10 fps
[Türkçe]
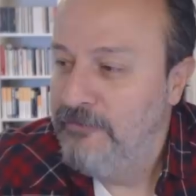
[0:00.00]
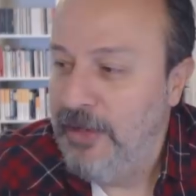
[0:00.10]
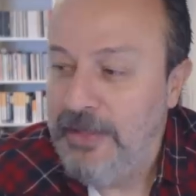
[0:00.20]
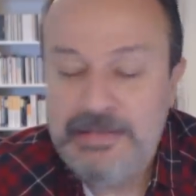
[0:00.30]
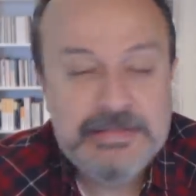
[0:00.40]

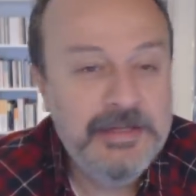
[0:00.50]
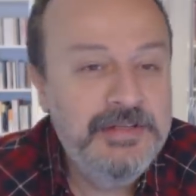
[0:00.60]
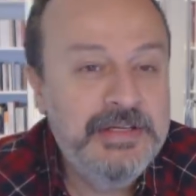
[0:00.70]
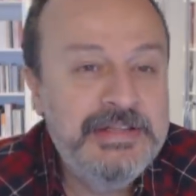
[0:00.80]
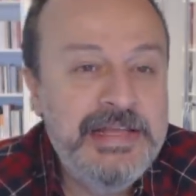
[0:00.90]
Valla
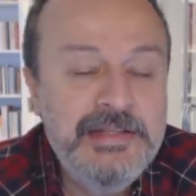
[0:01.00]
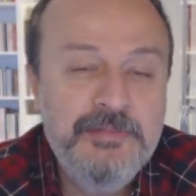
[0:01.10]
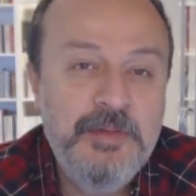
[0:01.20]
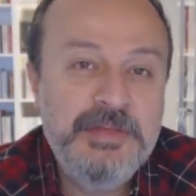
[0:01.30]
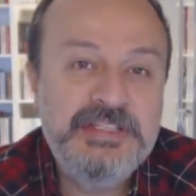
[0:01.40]
insanların
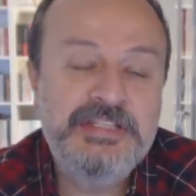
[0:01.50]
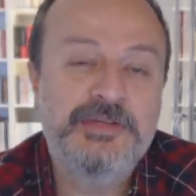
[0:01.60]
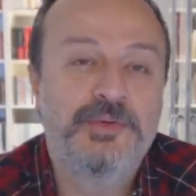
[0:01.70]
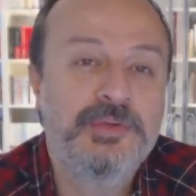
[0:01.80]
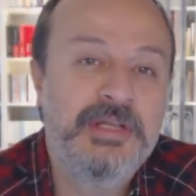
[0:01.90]
delirmemesi
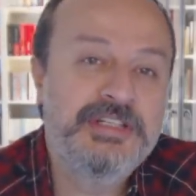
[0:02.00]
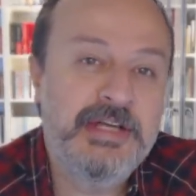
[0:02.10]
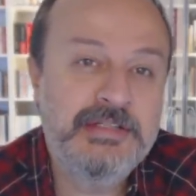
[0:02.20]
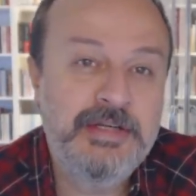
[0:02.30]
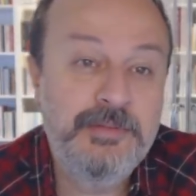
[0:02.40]
için
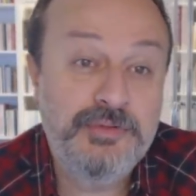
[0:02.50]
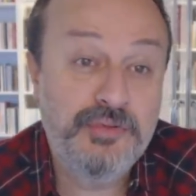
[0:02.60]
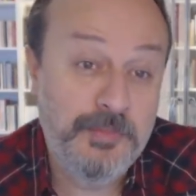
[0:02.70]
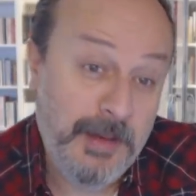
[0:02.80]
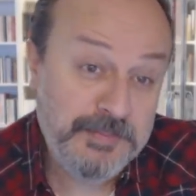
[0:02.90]
kullanacakları bir
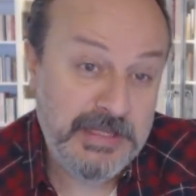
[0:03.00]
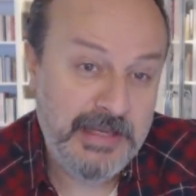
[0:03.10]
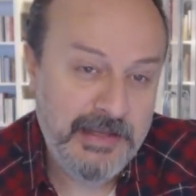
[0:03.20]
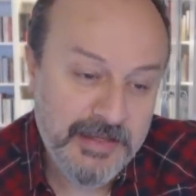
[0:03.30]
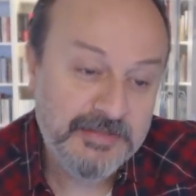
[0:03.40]
sübapsa
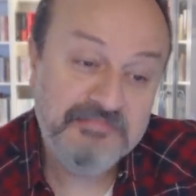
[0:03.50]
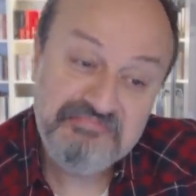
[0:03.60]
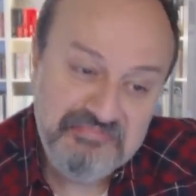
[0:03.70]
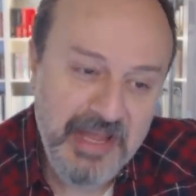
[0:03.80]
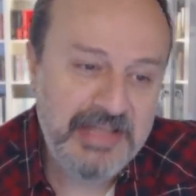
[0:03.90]
eğer
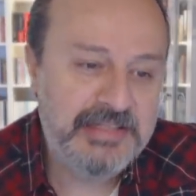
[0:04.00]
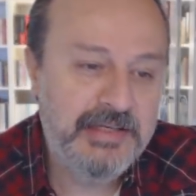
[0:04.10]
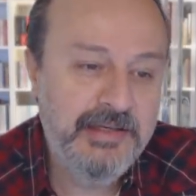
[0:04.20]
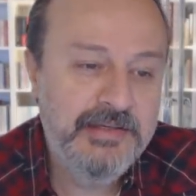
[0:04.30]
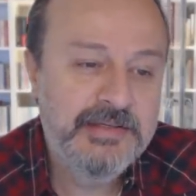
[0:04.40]

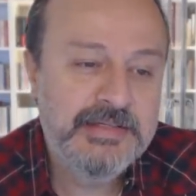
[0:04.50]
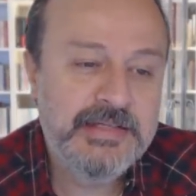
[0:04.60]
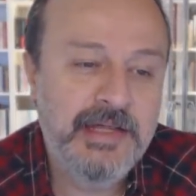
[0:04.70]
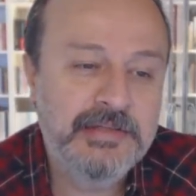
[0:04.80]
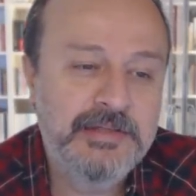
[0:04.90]
belki
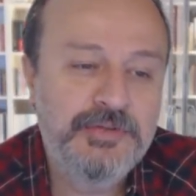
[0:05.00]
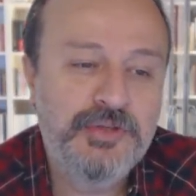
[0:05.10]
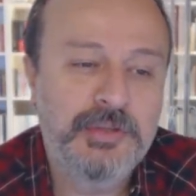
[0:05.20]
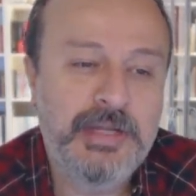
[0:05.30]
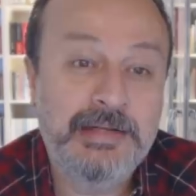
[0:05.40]
sağlıklı bir
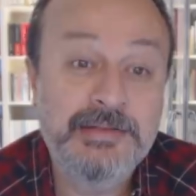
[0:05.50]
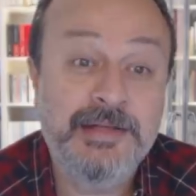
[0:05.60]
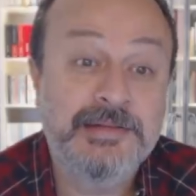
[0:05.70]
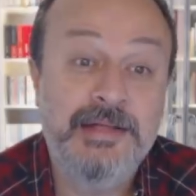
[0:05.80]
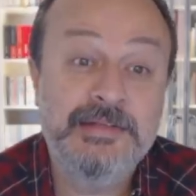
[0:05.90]
şey olarak da
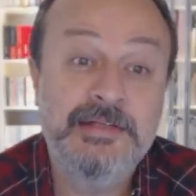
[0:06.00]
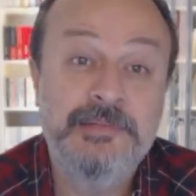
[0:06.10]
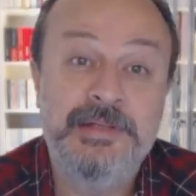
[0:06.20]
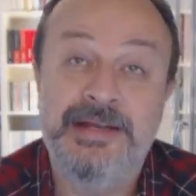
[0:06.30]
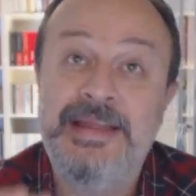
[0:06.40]

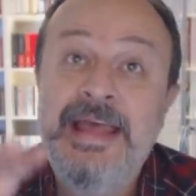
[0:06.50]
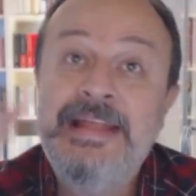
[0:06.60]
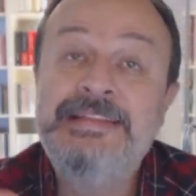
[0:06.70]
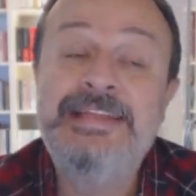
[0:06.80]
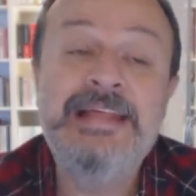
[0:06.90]
adlandırılabilir. Hani
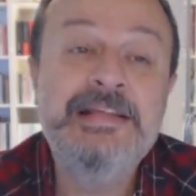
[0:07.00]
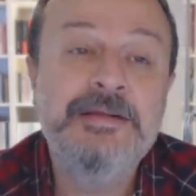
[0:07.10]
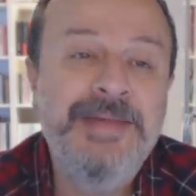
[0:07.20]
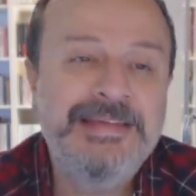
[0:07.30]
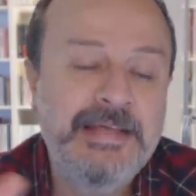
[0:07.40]

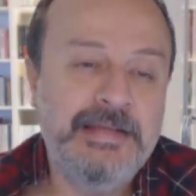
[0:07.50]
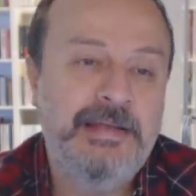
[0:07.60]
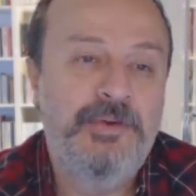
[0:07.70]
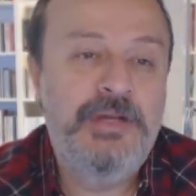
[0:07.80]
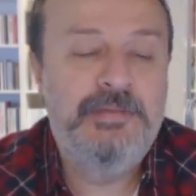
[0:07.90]
delirmek
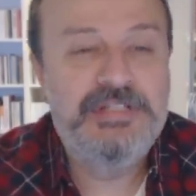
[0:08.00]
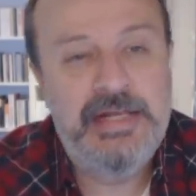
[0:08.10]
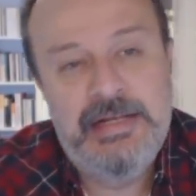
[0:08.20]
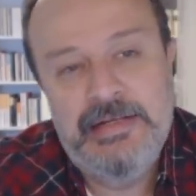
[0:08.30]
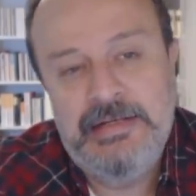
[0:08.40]
yerine böyle bir
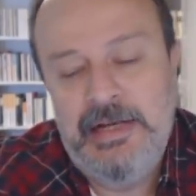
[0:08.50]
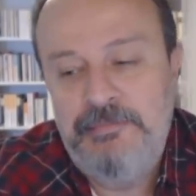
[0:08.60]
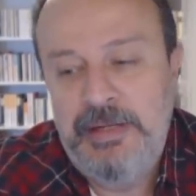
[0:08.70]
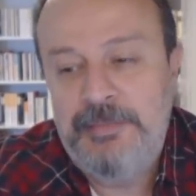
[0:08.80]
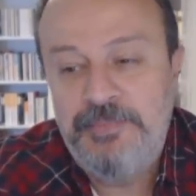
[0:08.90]
şeyle
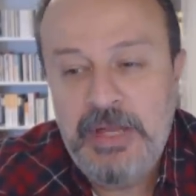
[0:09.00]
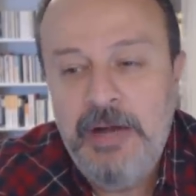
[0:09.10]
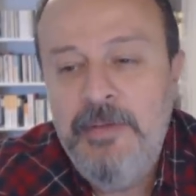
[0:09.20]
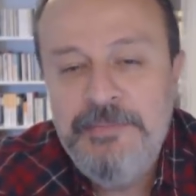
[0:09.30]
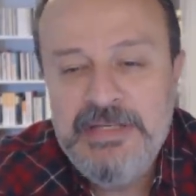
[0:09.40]
ilgilenmek.
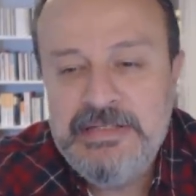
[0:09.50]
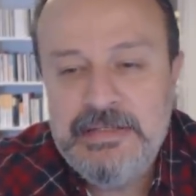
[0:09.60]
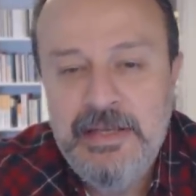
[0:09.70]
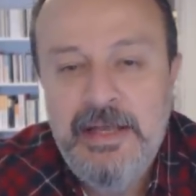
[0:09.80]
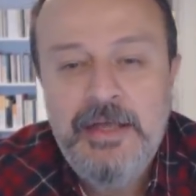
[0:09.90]
Ama
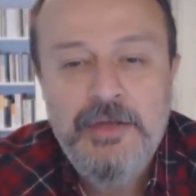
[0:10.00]
biz